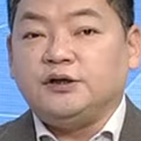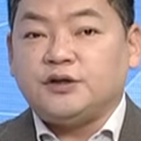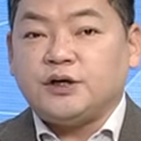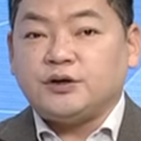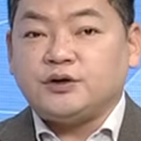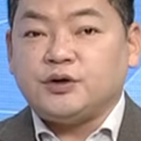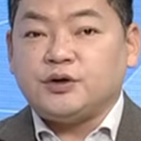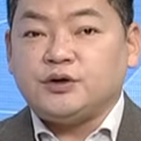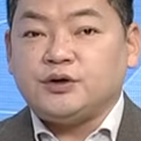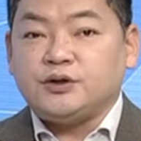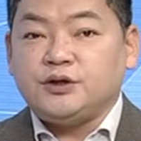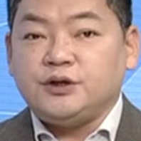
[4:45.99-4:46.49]
2차
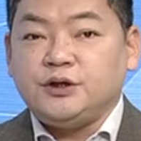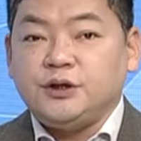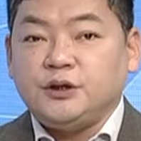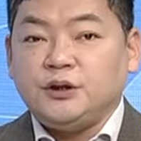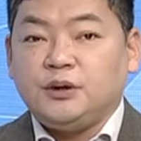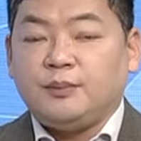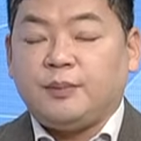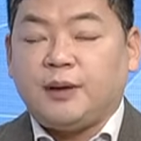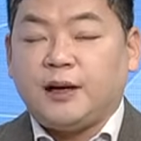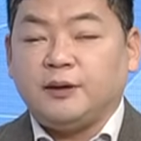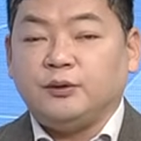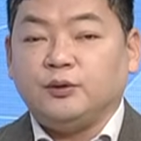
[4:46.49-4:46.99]
전지,
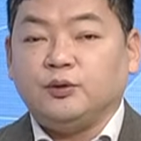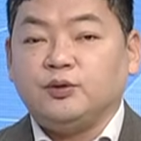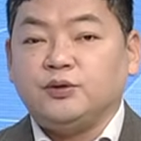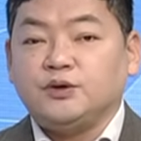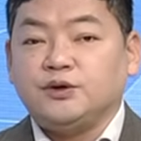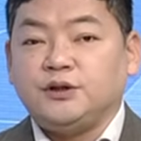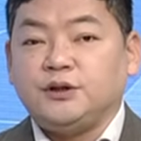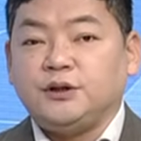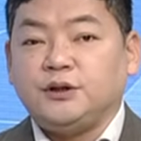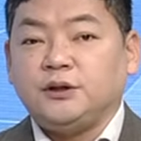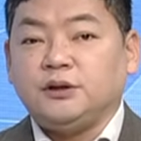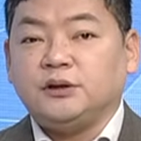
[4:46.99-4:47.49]

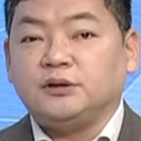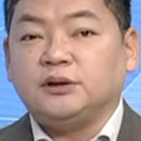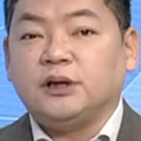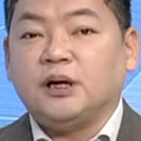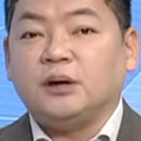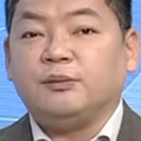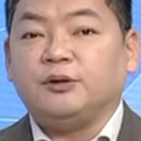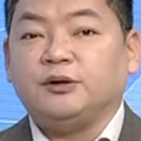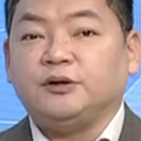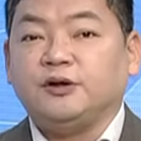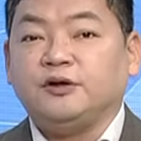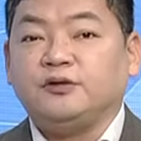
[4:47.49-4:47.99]
반도체, 그
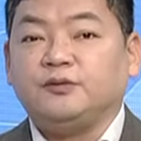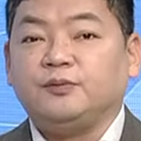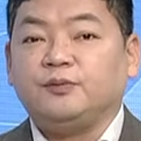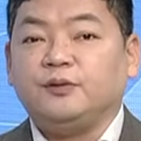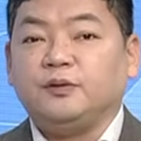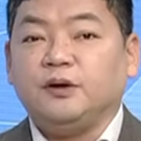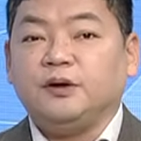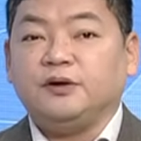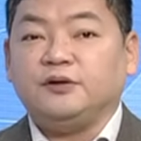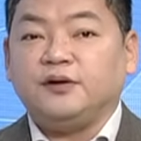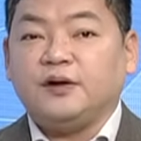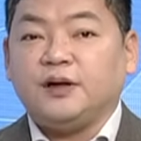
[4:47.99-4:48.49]
다음에
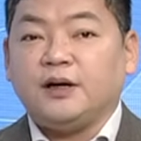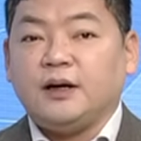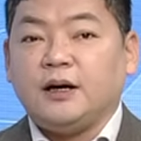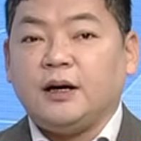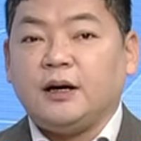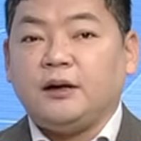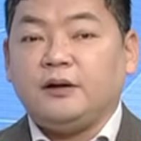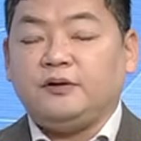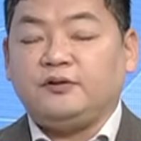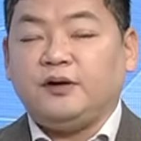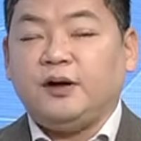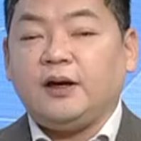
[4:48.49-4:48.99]
디스플레이 세,
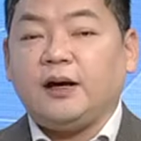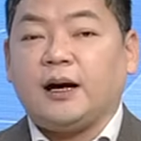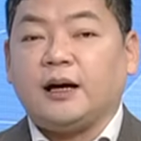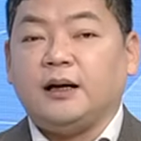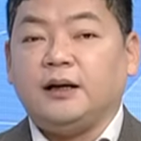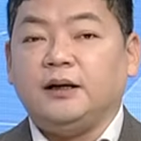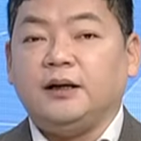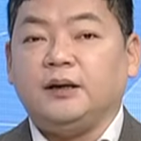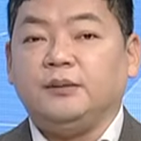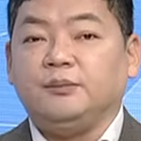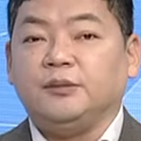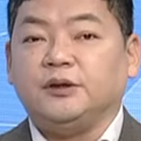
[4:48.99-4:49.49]
가, 세
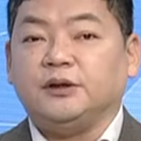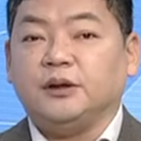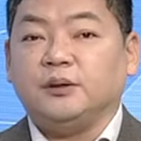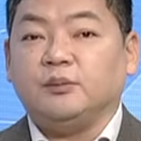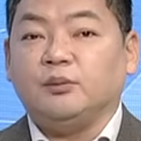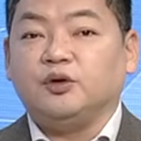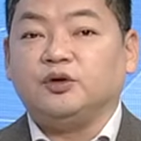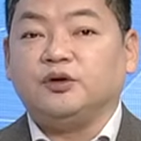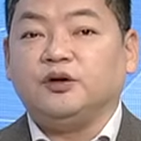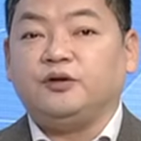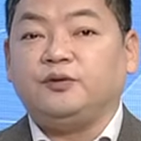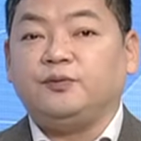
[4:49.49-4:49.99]
갈래입니다.
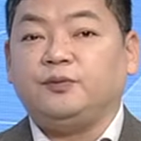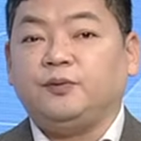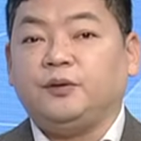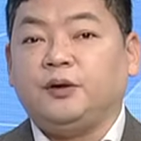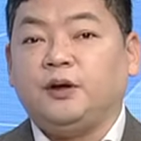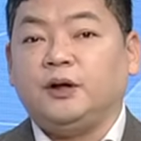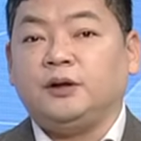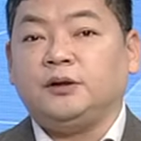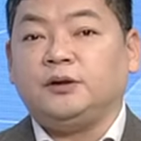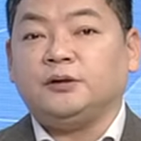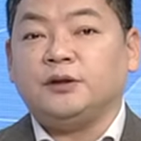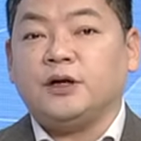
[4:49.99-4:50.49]
뭐
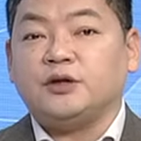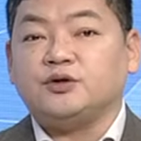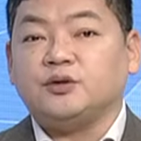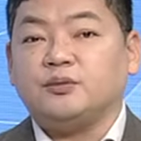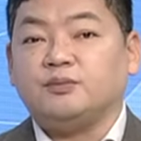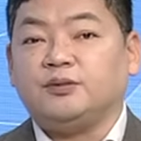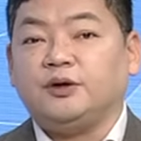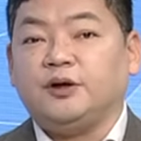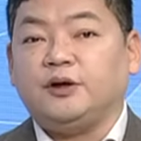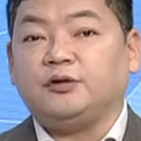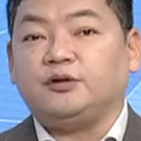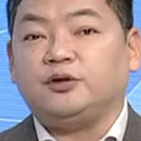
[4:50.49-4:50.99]
디스플레이는
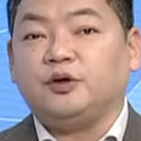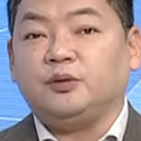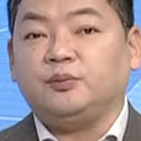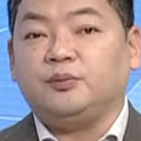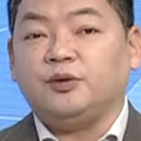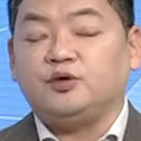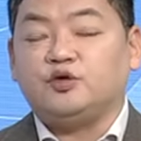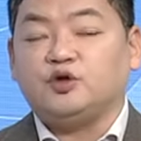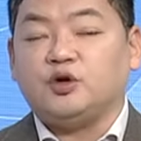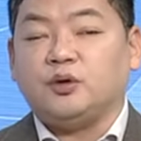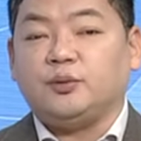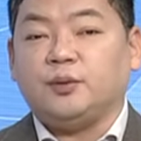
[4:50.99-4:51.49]
예전 비해서
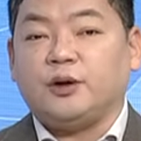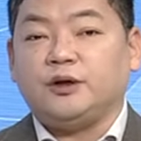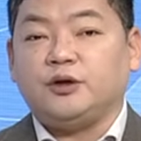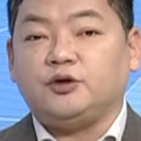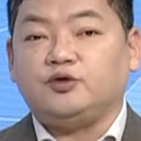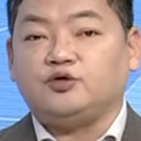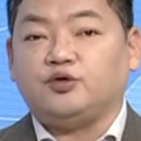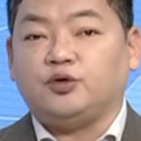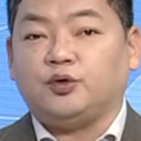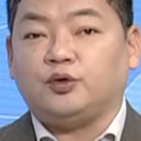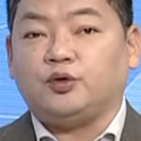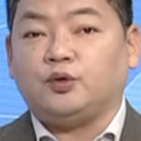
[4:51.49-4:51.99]
비중이 많이
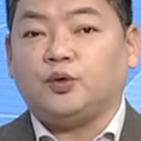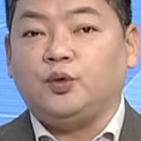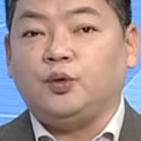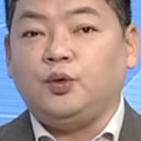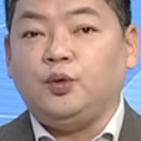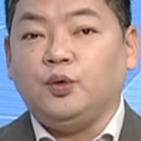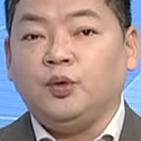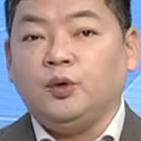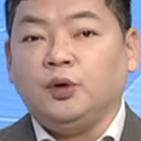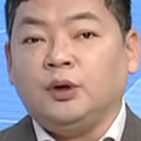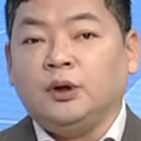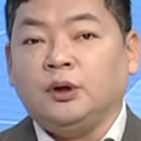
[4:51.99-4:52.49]

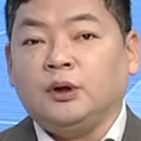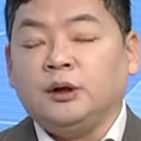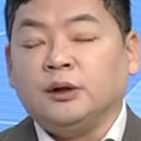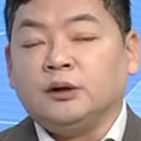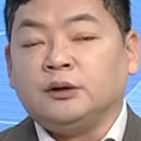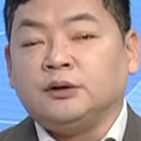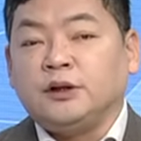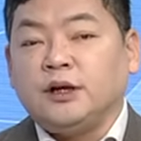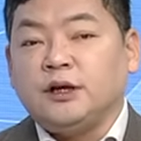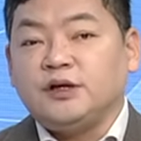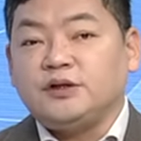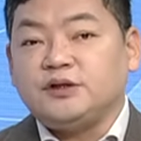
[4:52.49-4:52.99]
줄었고,
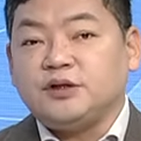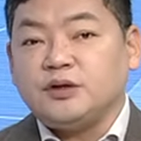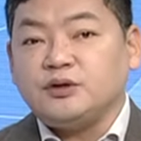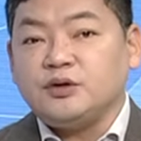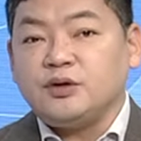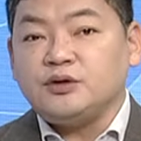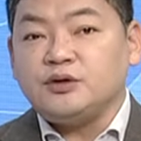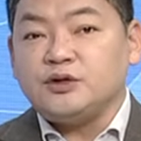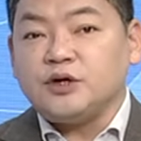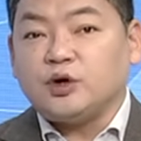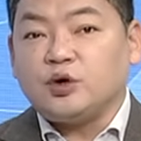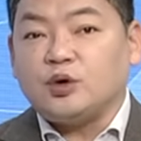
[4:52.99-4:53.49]
근데 2차
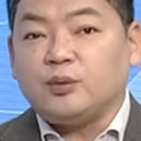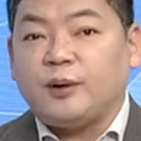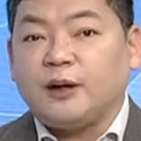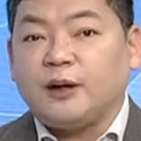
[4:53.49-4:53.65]
전지하고